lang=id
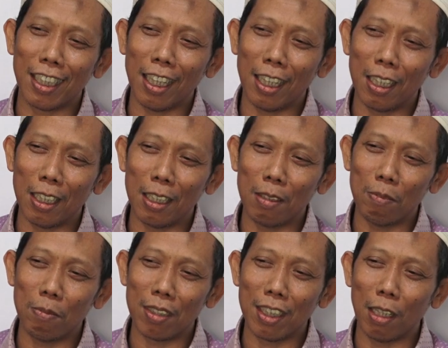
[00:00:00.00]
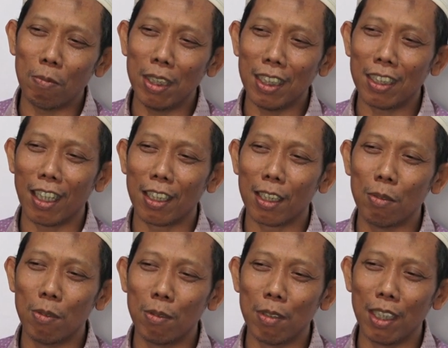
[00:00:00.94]
Kita tidak bisa
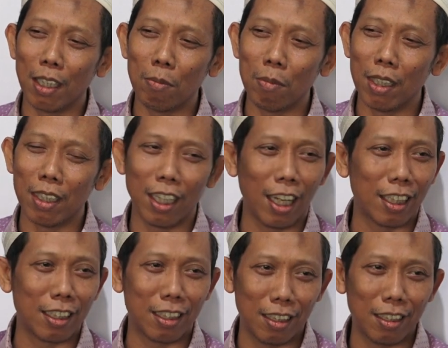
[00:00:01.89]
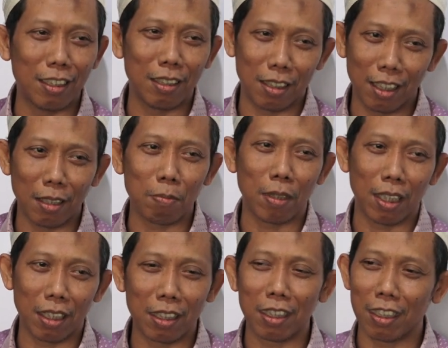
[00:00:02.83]
kemudian melihat
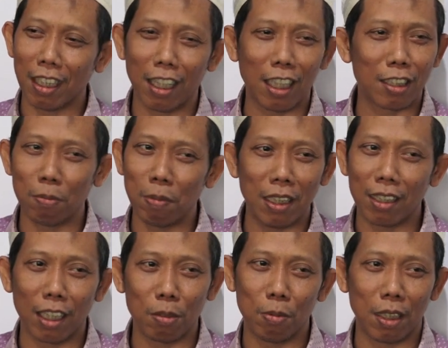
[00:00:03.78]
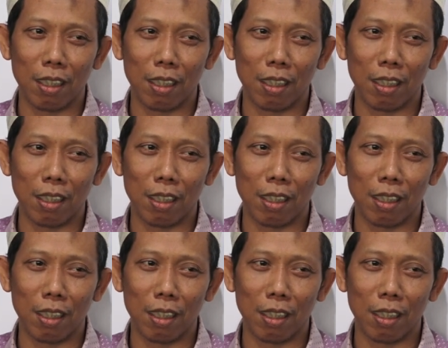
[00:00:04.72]
apa secara sepintas